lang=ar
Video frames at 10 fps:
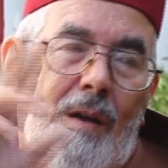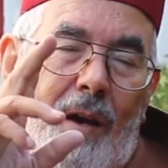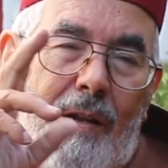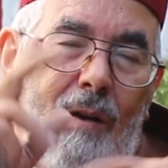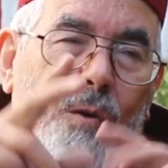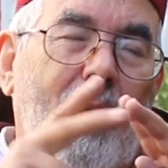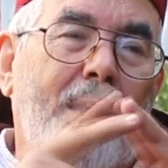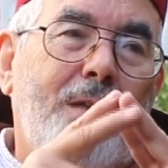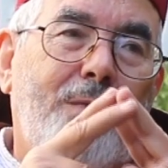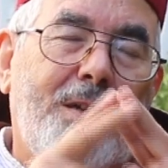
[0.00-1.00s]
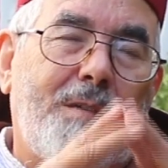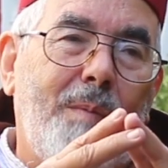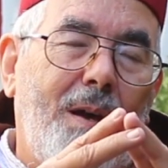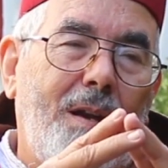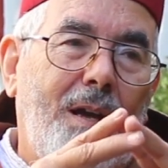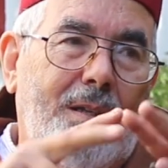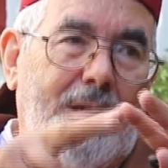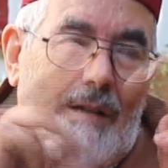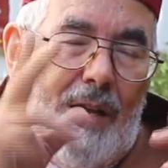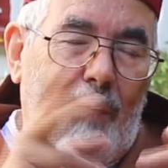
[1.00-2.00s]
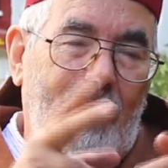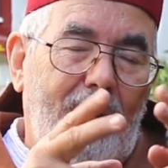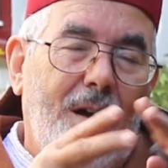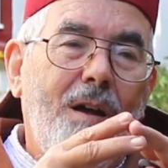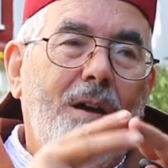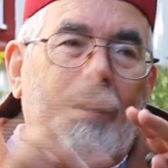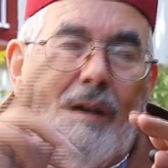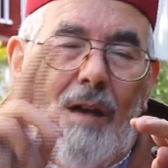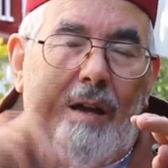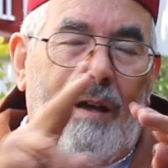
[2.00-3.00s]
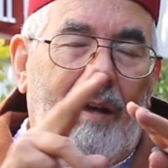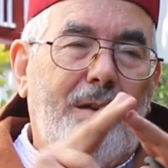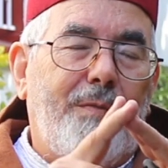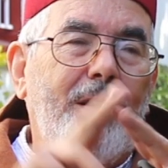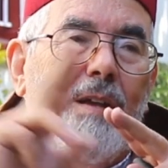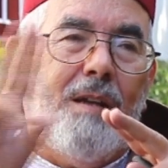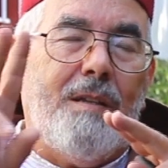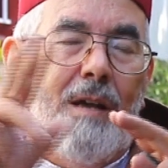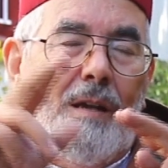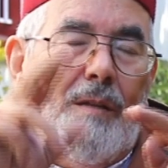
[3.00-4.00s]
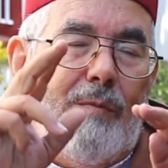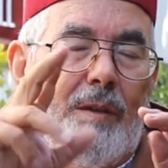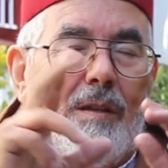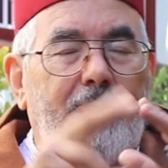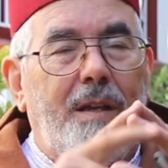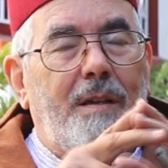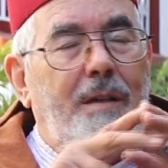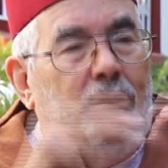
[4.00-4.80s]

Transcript: هذا هو الهدف الاسمى لهذه العمليه هدفين هدفين اثنين